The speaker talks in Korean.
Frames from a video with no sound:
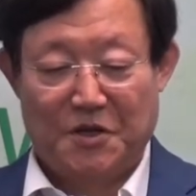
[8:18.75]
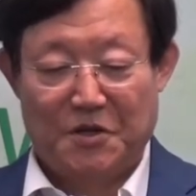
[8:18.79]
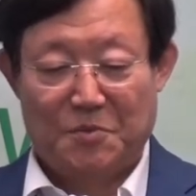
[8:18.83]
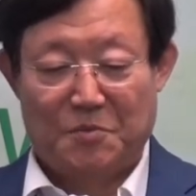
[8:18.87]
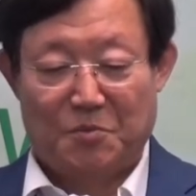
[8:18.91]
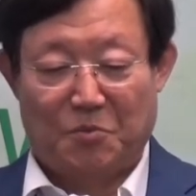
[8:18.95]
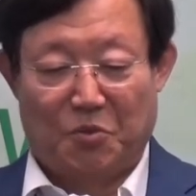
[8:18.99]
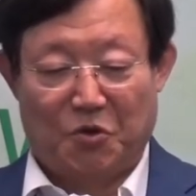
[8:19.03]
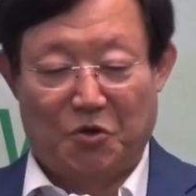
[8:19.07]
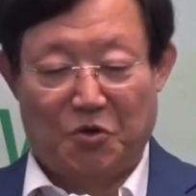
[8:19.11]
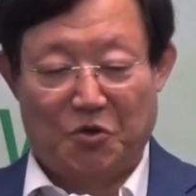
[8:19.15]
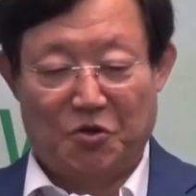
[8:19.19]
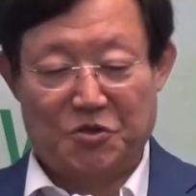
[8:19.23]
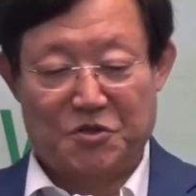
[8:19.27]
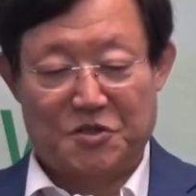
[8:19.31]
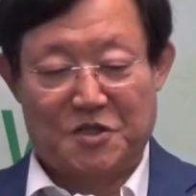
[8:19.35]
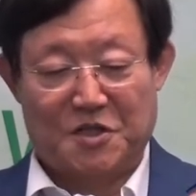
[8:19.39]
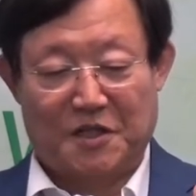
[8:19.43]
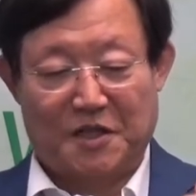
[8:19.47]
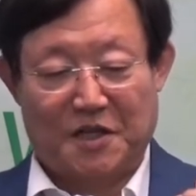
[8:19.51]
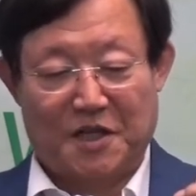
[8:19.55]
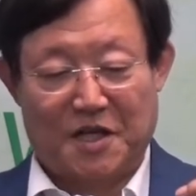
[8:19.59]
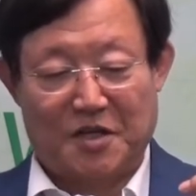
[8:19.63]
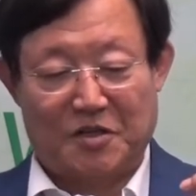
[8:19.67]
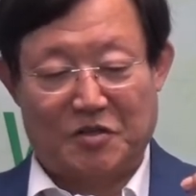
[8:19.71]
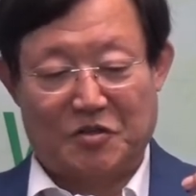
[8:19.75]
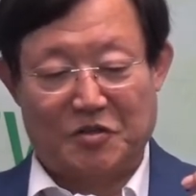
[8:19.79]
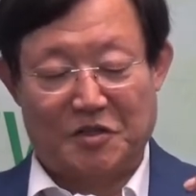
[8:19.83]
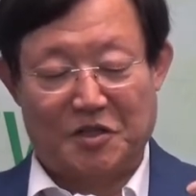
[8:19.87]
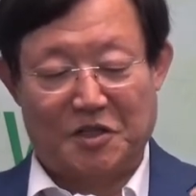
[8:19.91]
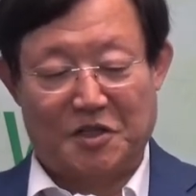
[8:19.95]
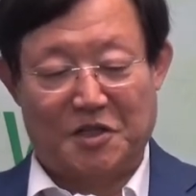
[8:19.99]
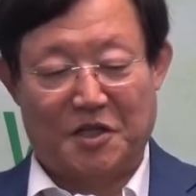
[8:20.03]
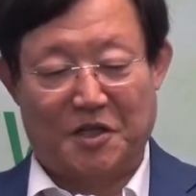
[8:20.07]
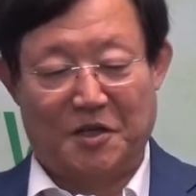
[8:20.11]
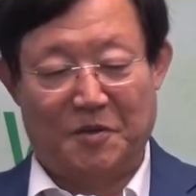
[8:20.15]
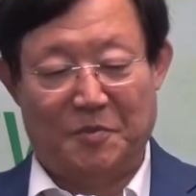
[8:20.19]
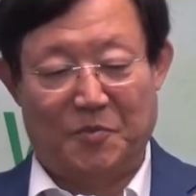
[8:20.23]
모세가
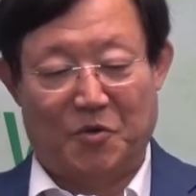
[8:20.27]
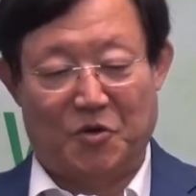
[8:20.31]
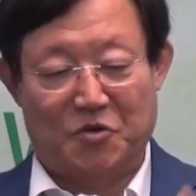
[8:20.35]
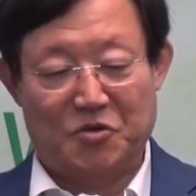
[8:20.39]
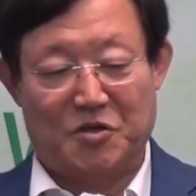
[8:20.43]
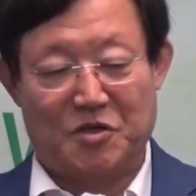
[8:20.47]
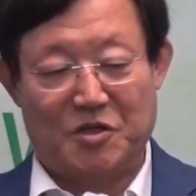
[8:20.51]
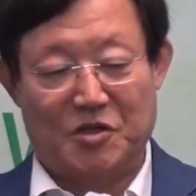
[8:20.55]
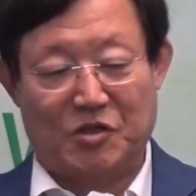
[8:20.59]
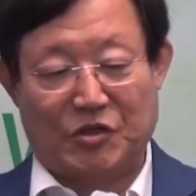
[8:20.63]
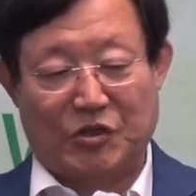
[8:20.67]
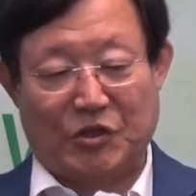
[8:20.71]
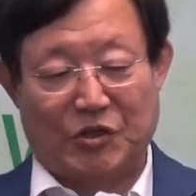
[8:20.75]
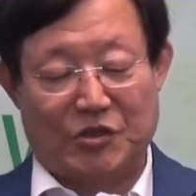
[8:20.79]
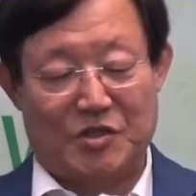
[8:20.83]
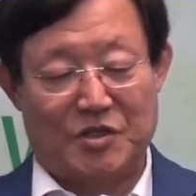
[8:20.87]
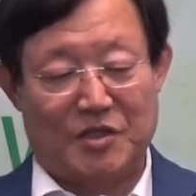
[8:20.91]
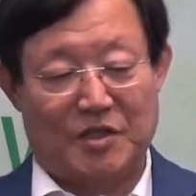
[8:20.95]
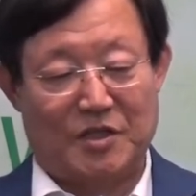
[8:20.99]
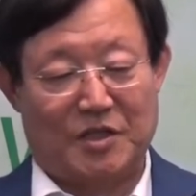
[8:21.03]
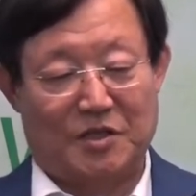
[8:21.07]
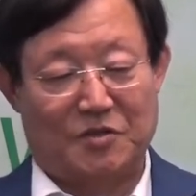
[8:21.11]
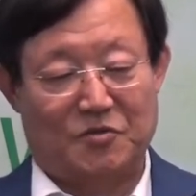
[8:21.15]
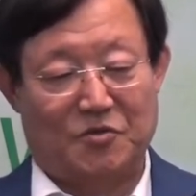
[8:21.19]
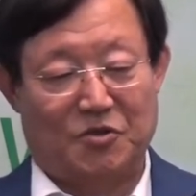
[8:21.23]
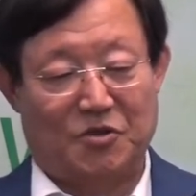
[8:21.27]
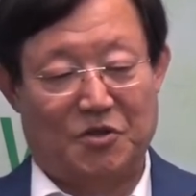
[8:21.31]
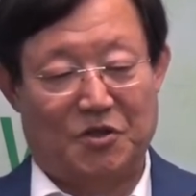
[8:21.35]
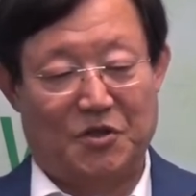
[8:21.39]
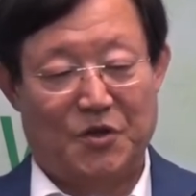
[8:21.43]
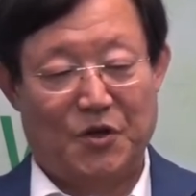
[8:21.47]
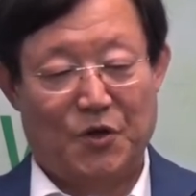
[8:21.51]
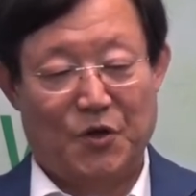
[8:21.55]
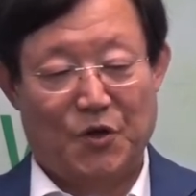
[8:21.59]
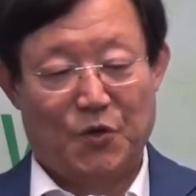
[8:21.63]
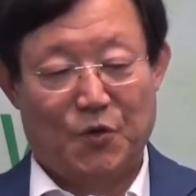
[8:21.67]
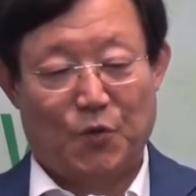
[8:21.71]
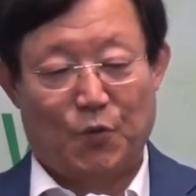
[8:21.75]
그렇게 목이
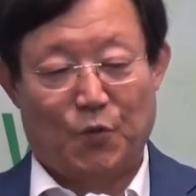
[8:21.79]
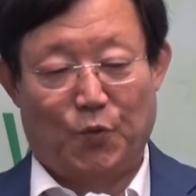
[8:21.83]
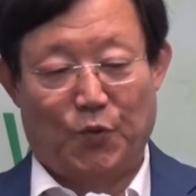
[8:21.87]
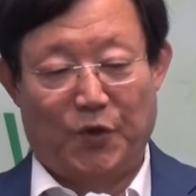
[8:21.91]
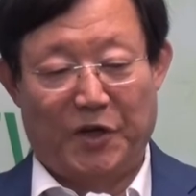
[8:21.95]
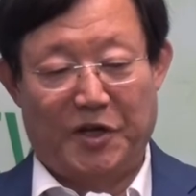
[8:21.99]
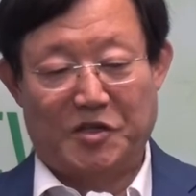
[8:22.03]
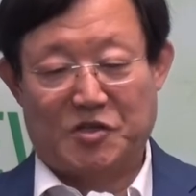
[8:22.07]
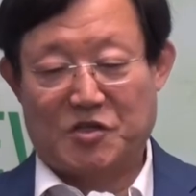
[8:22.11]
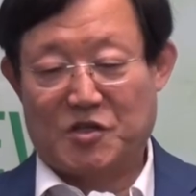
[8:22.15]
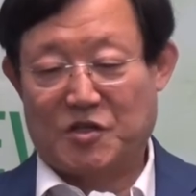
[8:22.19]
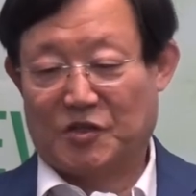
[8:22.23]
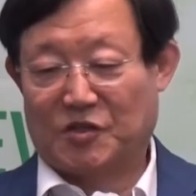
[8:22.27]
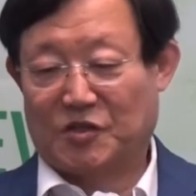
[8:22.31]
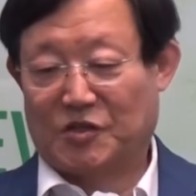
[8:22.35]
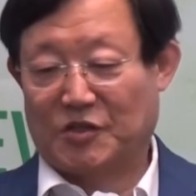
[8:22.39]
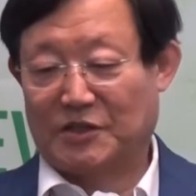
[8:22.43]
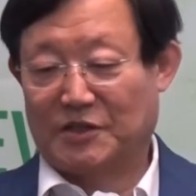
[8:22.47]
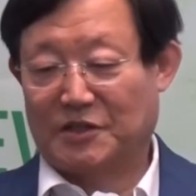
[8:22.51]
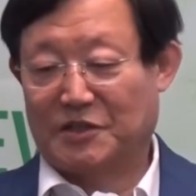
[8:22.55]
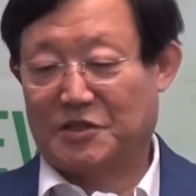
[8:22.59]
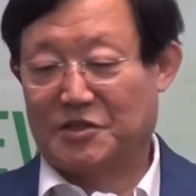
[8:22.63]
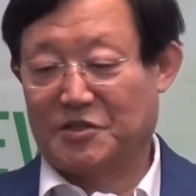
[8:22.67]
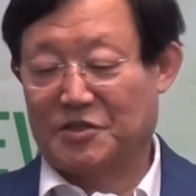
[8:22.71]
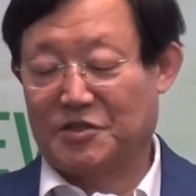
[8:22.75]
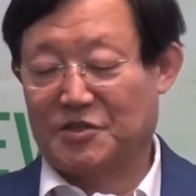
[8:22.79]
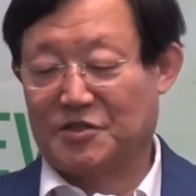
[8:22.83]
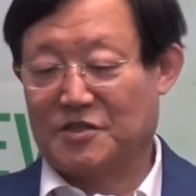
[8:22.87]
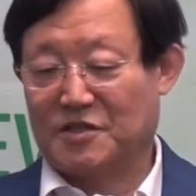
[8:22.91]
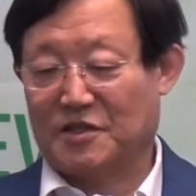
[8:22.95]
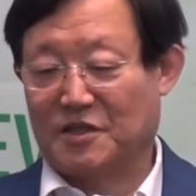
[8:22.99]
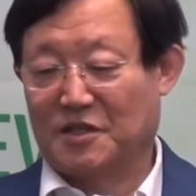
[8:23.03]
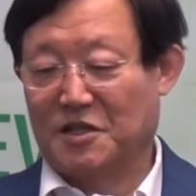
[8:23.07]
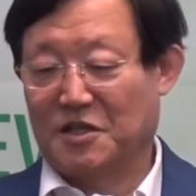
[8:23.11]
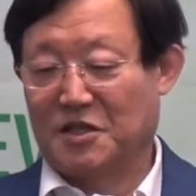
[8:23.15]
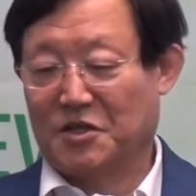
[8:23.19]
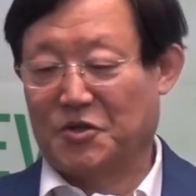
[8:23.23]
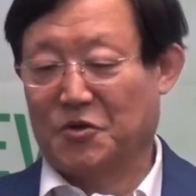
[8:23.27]
터지라고 외쳤던 그
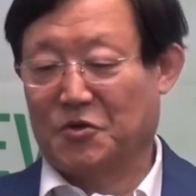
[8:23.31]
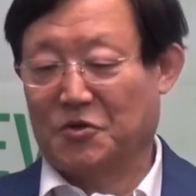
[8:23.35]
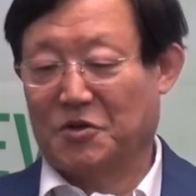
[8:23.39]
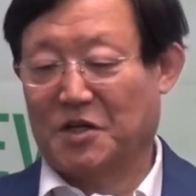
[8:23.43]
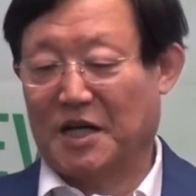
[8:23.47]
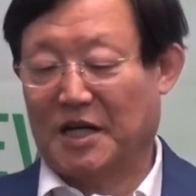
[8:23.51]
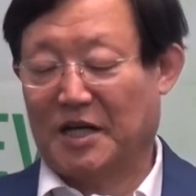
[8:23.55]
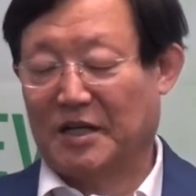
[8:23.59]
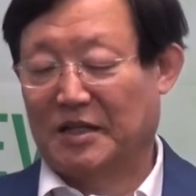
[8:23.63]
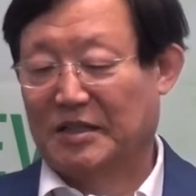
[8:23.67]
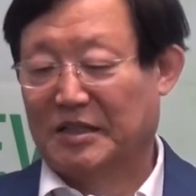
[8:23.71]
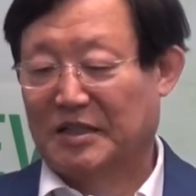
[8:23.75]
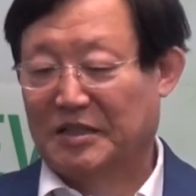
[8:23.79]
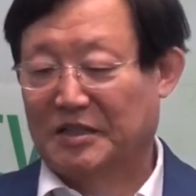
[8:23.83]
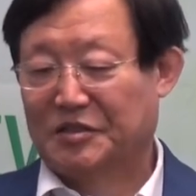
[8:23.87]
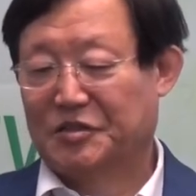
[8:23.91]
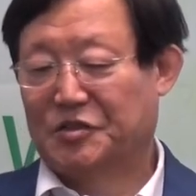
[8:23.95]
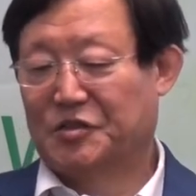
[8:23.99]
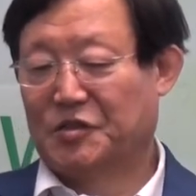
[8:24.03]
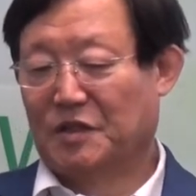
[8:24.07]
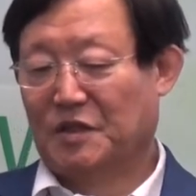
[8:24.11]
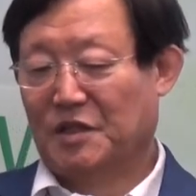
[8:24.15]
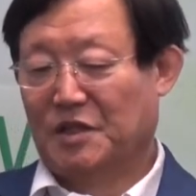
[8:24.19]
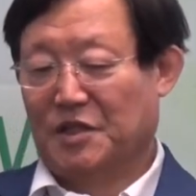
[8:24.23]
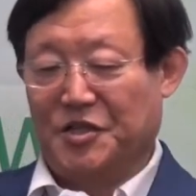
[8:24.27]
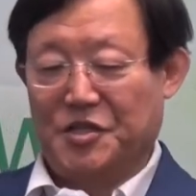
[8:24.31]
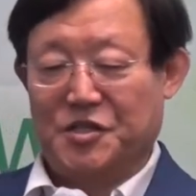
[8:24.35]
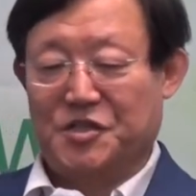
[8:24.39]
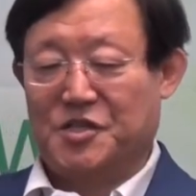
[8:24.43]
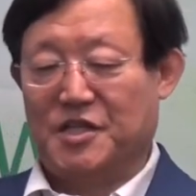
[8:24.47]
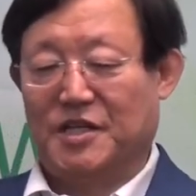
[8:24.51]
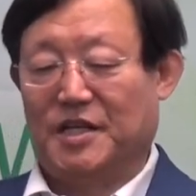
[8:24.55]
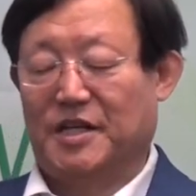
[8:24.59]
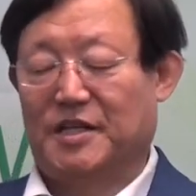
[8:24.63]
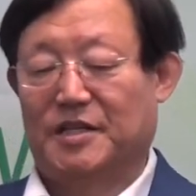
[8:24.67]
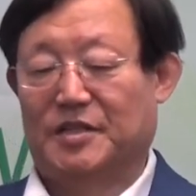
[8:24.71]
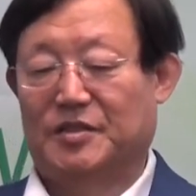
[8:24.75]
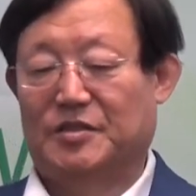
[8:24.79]
설교가
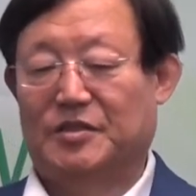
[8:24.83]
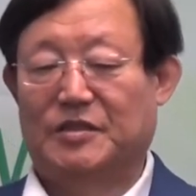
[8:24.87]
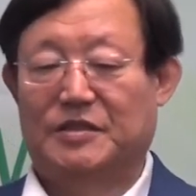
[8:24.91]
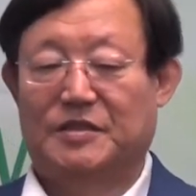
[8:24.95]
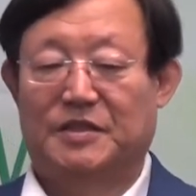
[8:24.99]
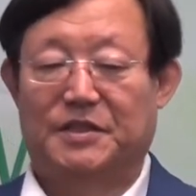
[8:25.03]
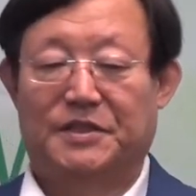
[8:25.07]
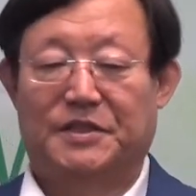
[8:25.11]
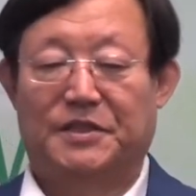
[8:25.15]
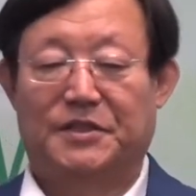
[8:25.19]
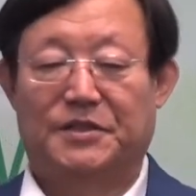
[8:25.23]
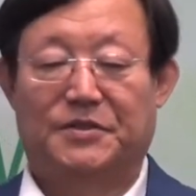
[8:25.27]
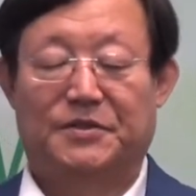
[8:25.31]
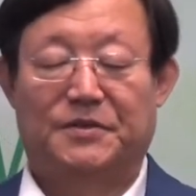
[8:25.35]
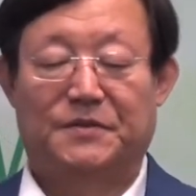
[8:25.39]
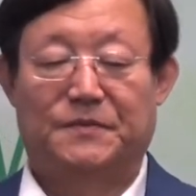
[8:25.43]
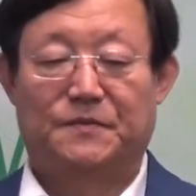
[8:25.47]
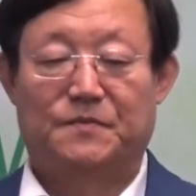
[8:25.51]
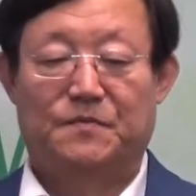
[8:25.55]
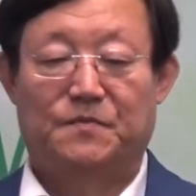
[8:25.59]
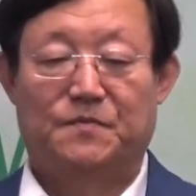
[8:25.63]
들리지 않았던 거예요.